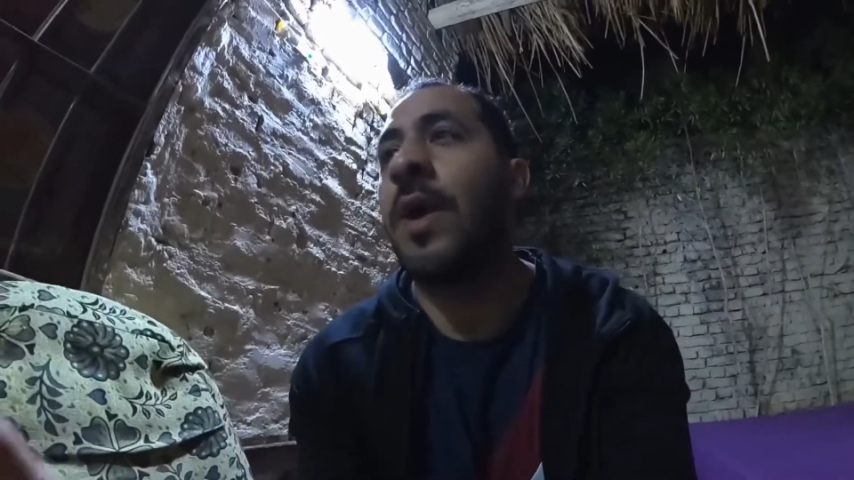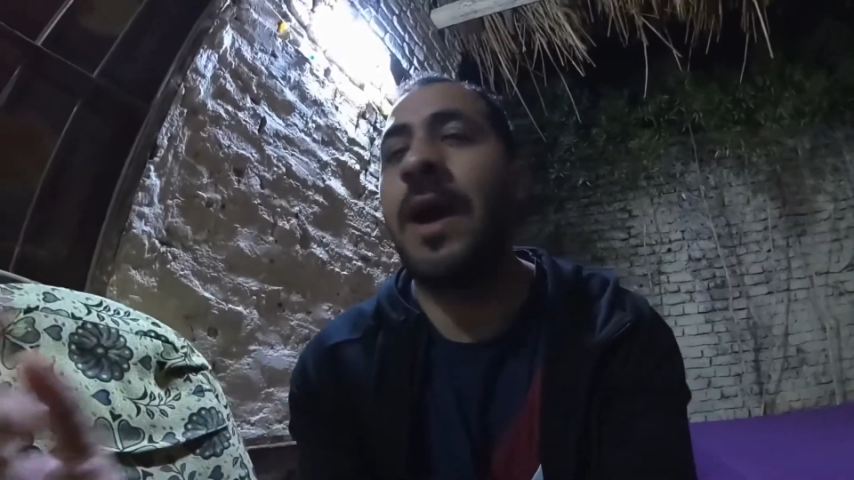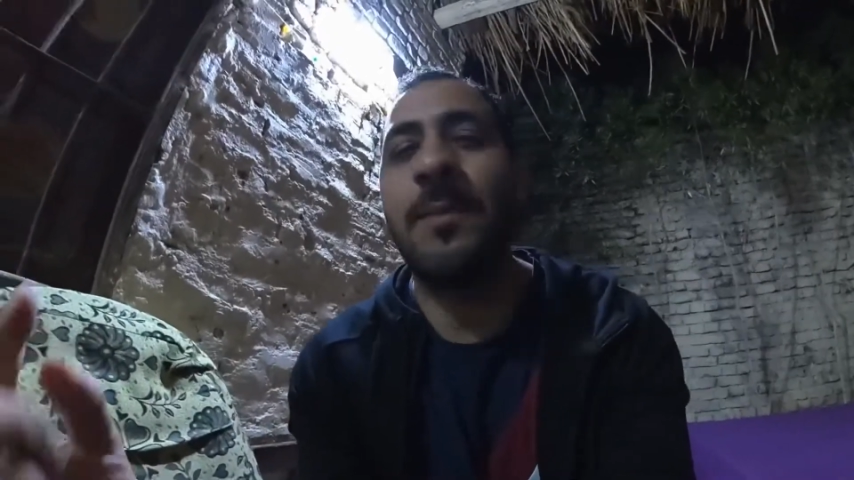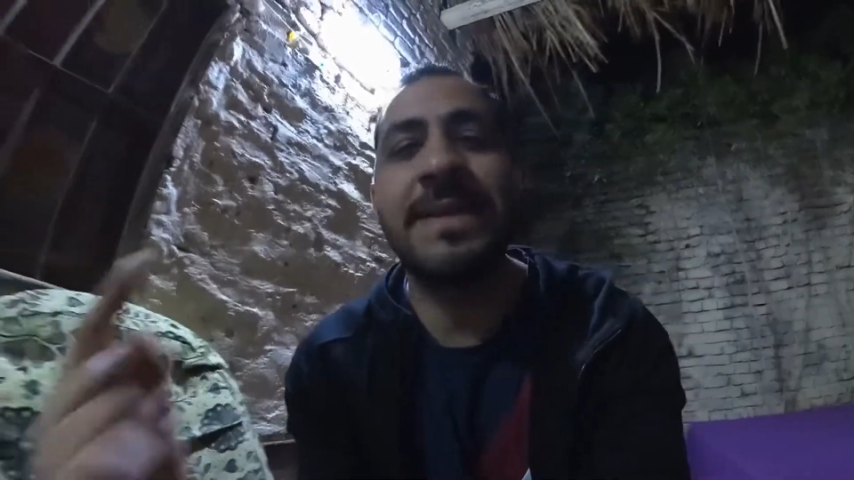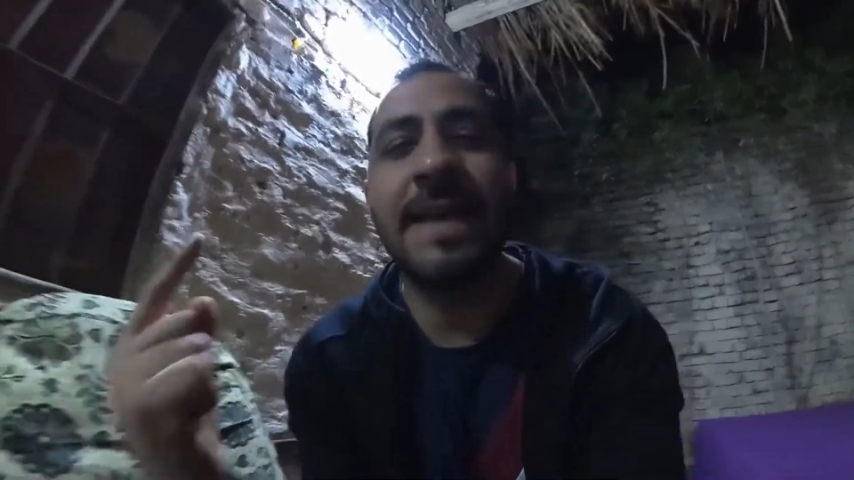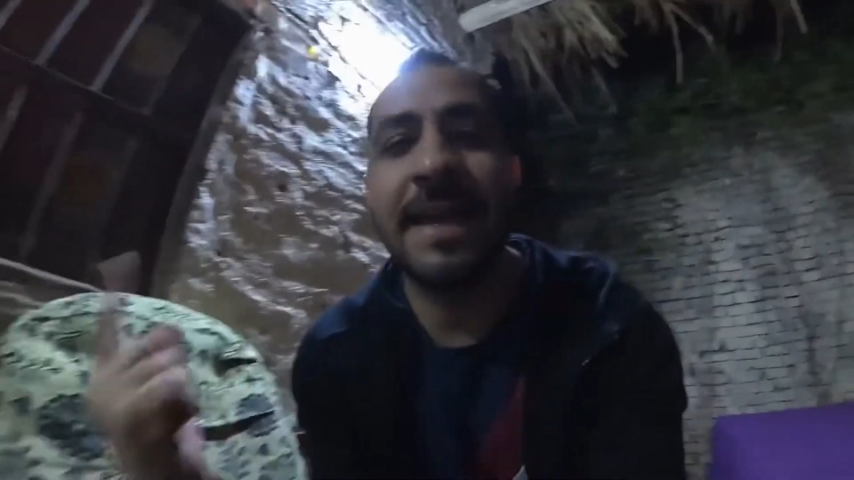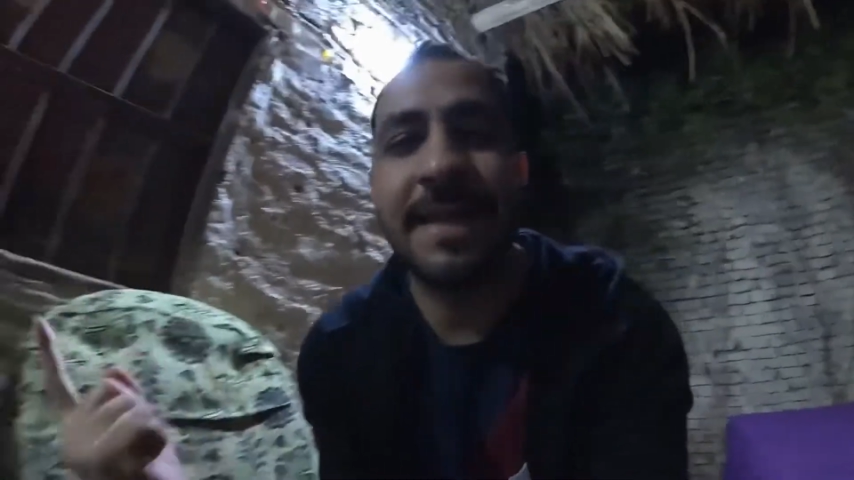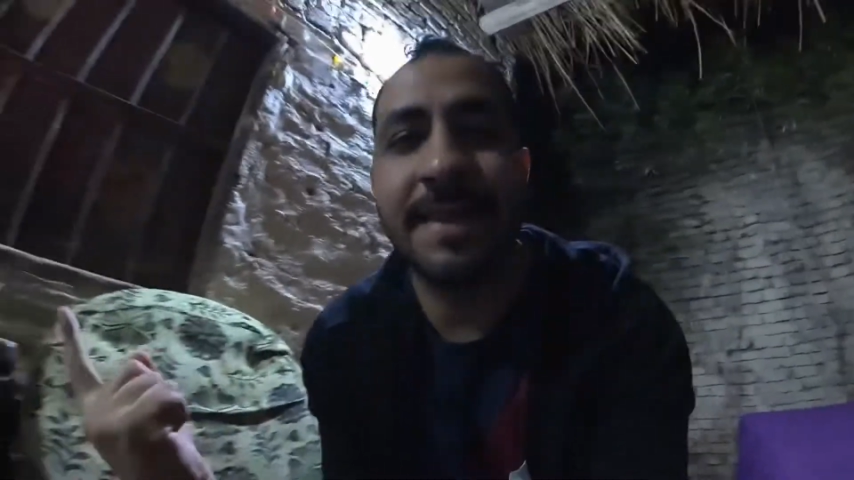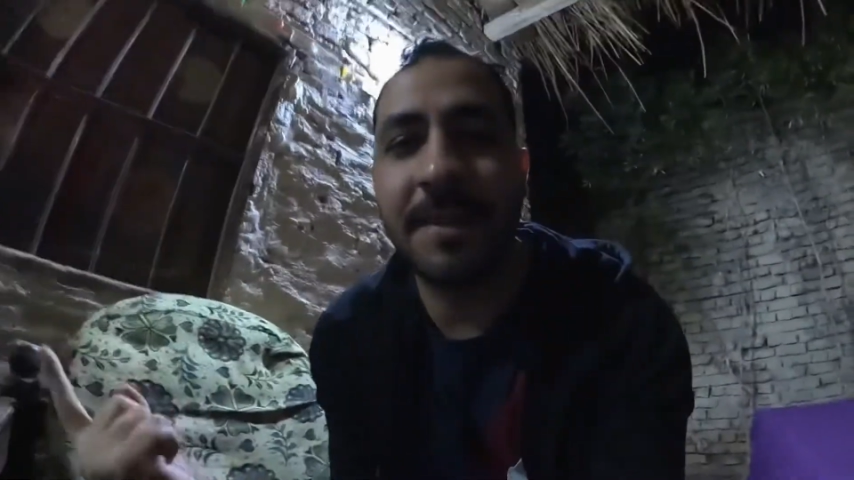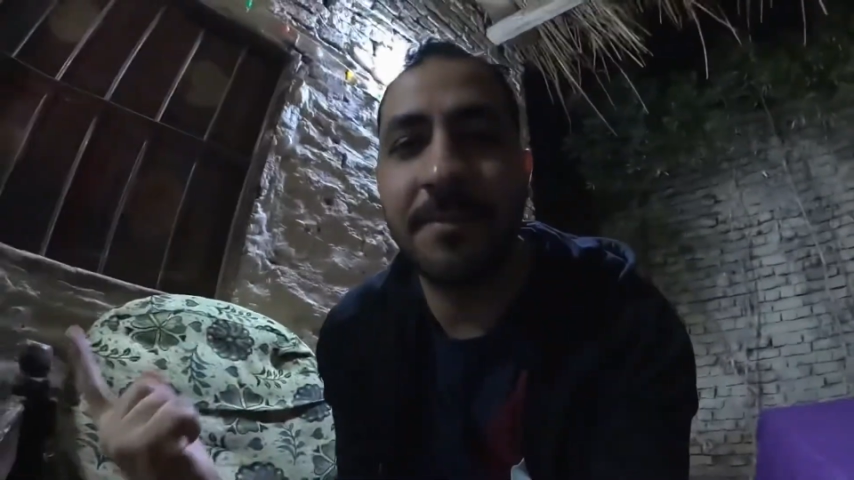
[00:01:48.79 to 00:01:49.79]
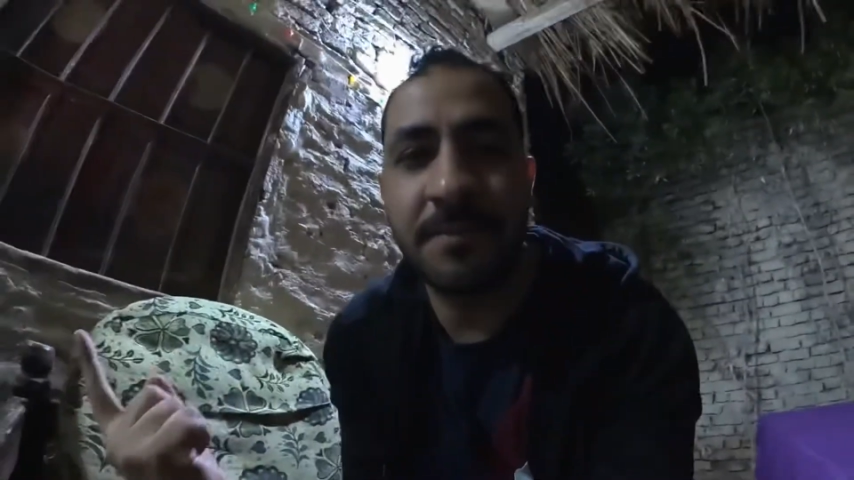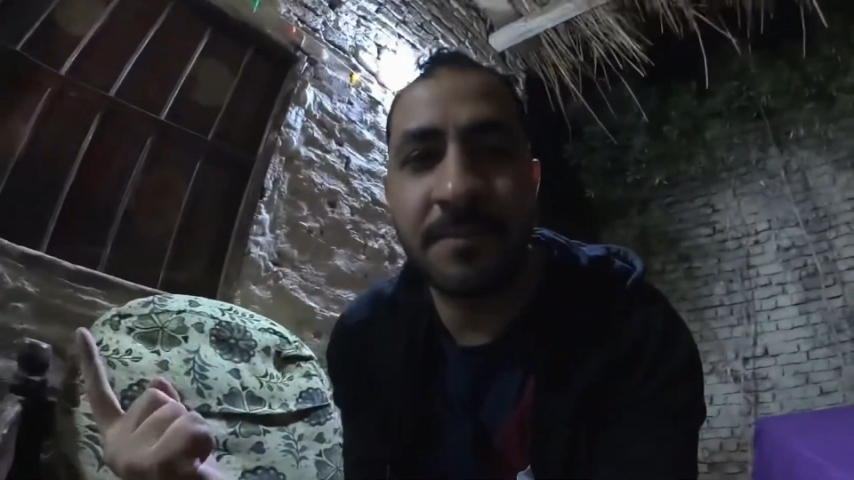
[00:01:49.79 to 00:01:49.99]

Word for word: واحمد هيندم